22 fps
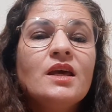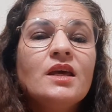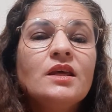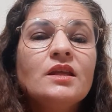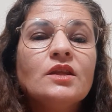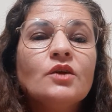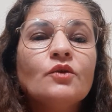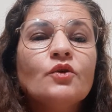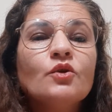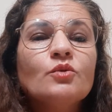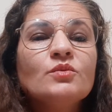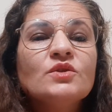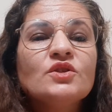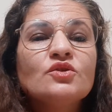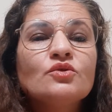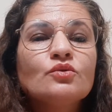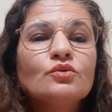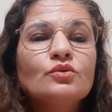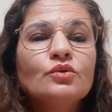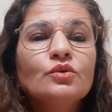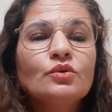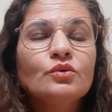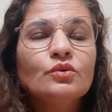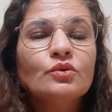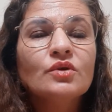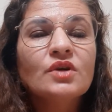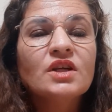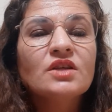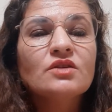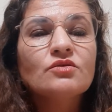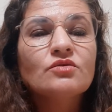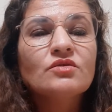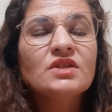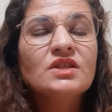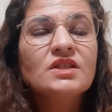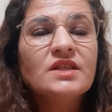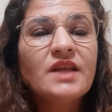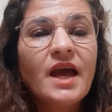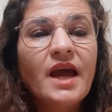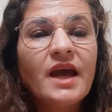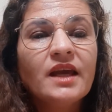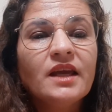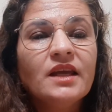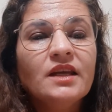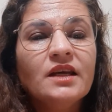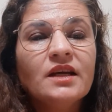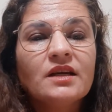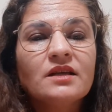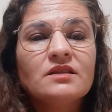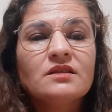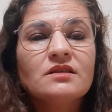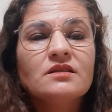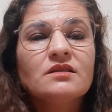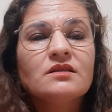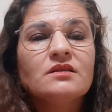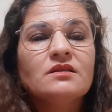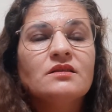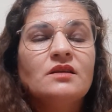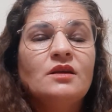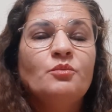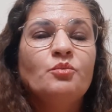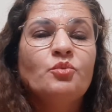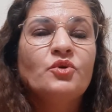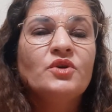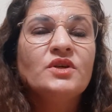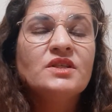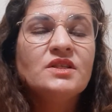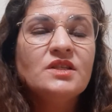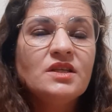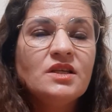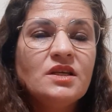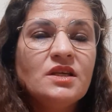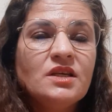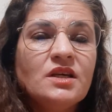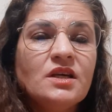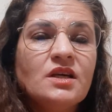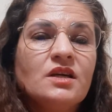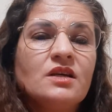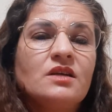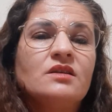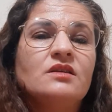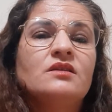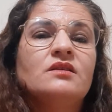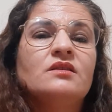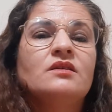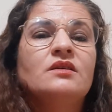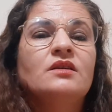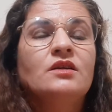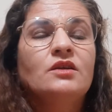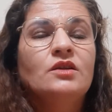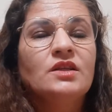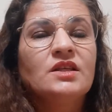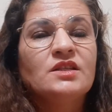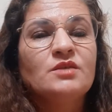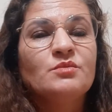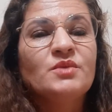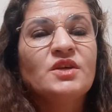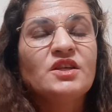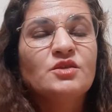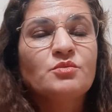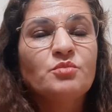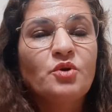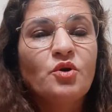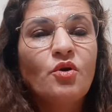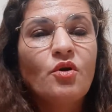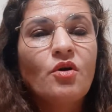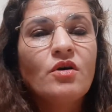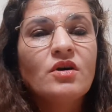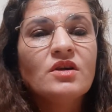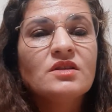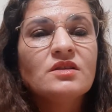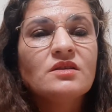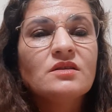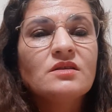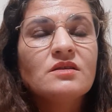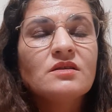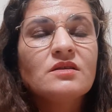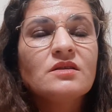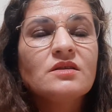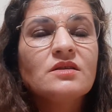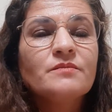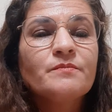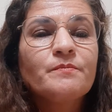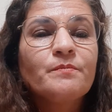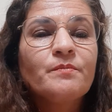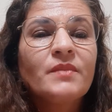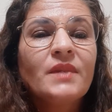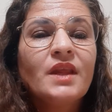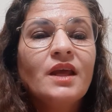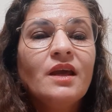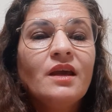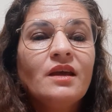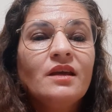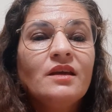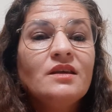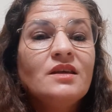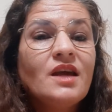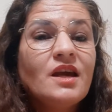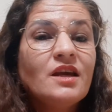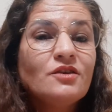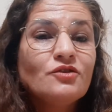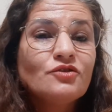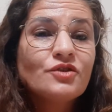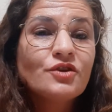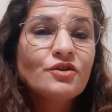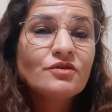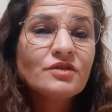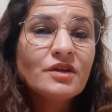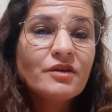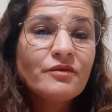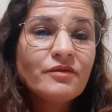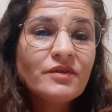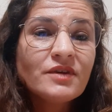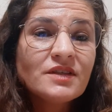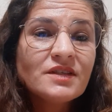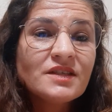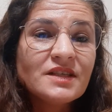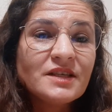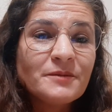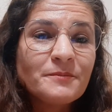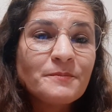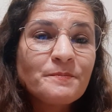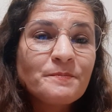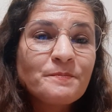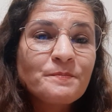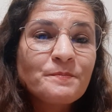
Então eu misturo questões técnicas em poesia, nas minhas prosas, e é isso que eu sei fazer.